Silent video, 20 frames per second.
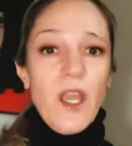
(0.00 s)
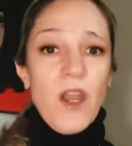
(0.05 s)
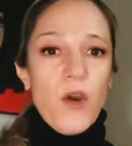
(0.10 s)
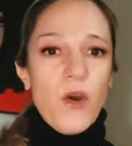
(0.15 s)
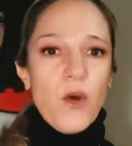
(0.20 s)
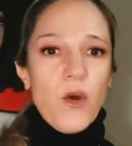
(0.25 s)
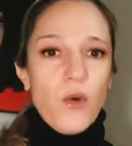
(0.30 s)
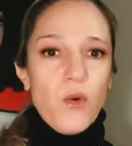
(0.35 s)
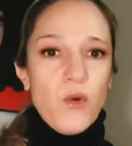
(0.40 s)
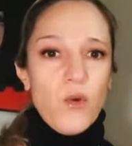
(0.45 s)

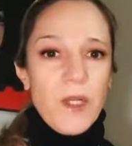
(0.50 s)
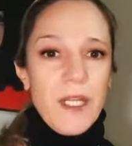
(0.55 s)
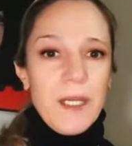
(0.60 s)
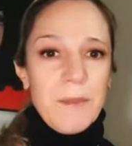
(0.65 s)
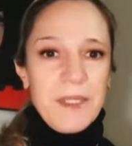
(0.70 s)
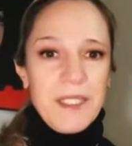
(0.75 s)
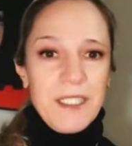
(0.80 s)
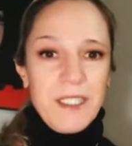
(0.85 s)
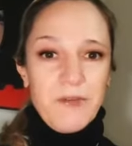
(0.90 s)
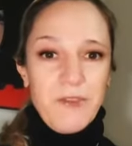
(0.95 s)
Una per il
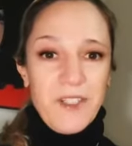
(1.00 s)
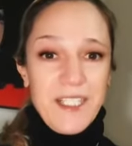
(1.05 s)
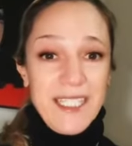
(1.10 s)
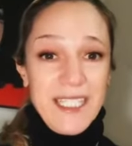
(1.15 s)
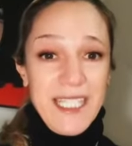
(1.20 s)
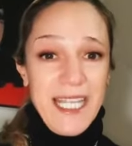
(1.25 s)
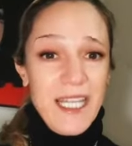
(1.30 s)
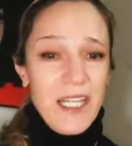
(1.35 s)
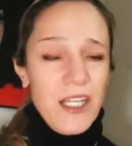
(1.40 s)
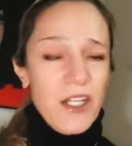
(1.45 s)

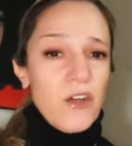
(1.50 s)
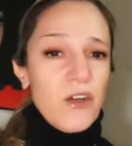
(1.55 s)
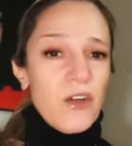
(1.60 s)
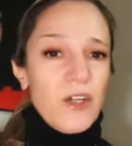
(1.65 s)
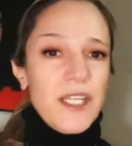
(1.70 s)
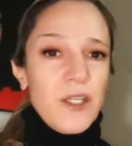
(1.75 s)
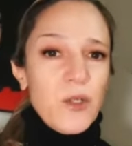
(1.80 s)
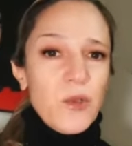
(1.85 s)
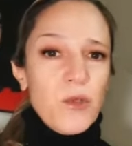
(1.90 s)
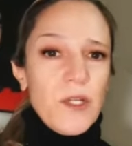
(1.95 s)
fratello e
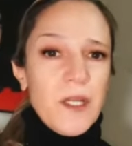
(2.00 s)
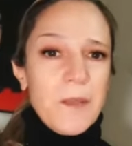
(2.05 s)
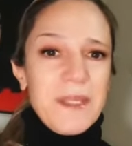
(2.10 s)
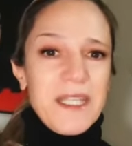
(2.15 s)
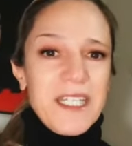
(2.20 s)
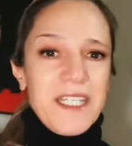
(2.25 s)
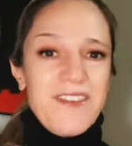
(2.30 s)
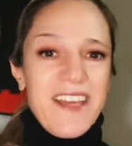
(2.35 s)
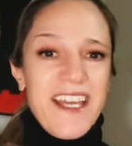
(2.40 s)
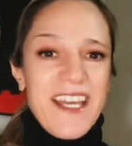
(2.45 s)
una per i
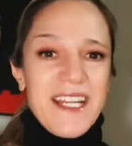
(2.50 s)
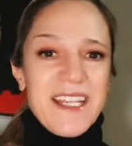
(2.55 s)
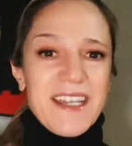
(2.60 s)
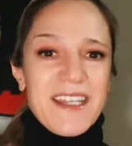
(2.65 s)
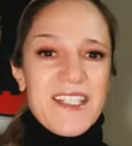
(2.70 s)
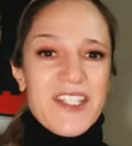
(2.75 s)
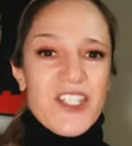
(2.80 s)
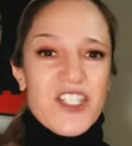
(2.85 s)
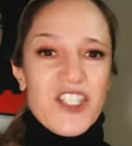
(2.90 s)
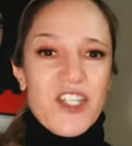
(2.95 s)

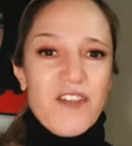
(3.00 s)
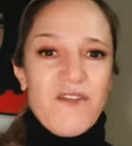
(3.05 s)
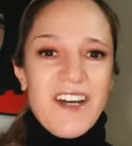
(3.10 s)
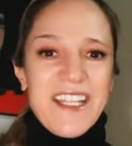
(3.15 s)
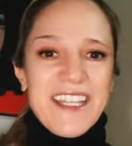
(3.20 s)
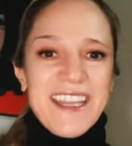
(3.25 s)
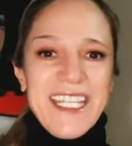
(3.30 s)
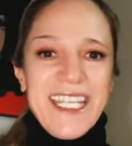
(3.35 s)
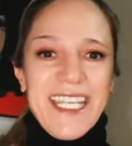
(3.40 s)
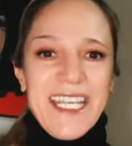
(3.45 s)
vertici
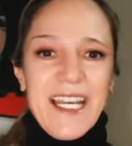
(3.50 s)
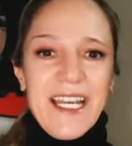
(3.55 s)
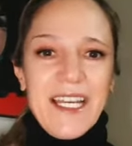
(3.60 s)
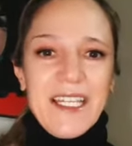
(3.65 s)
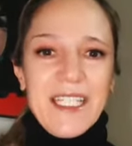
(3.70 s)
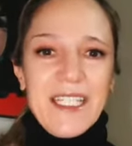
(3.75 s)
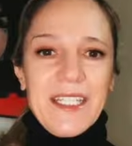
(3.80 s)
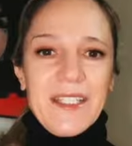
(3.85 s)
vaticani.